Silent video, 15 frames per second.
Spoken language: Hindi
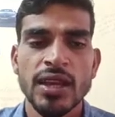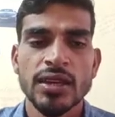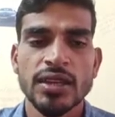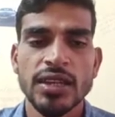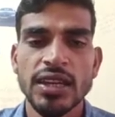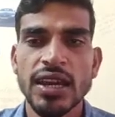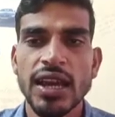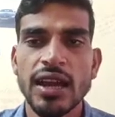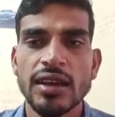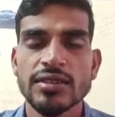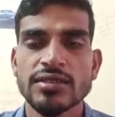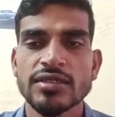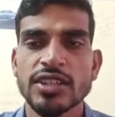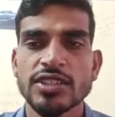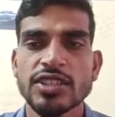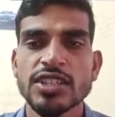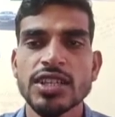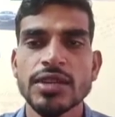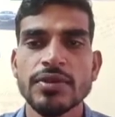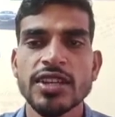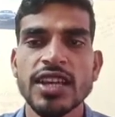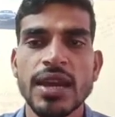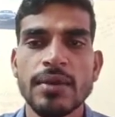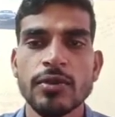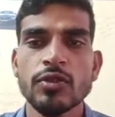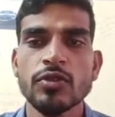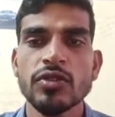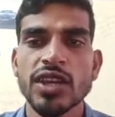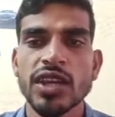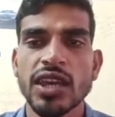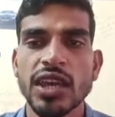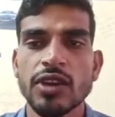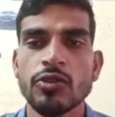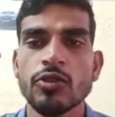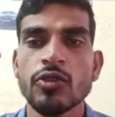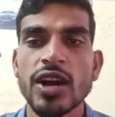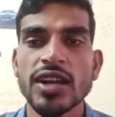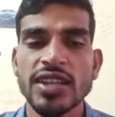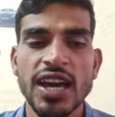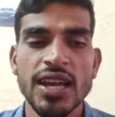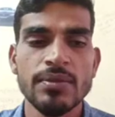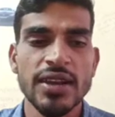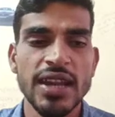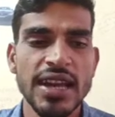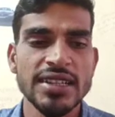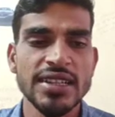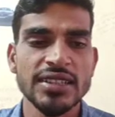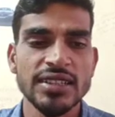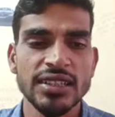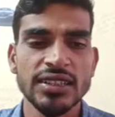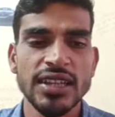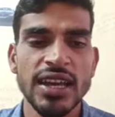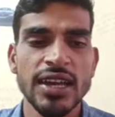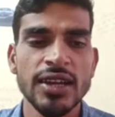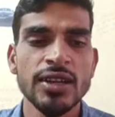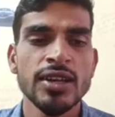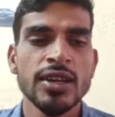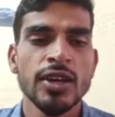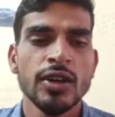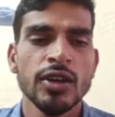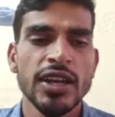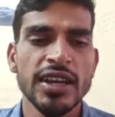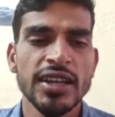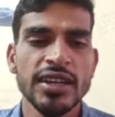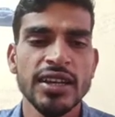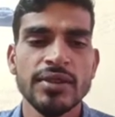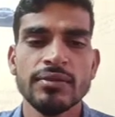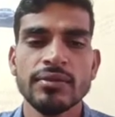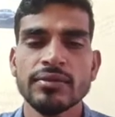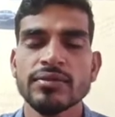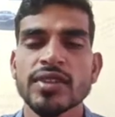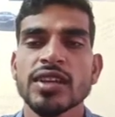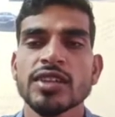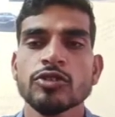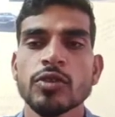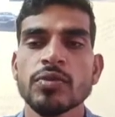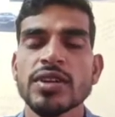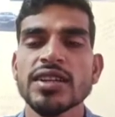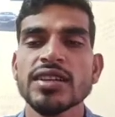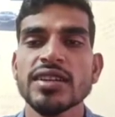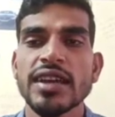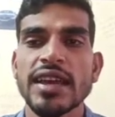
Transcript: कि सीसीटीवी कैमरों के को आधार बनाया जा सकता है एक जो भी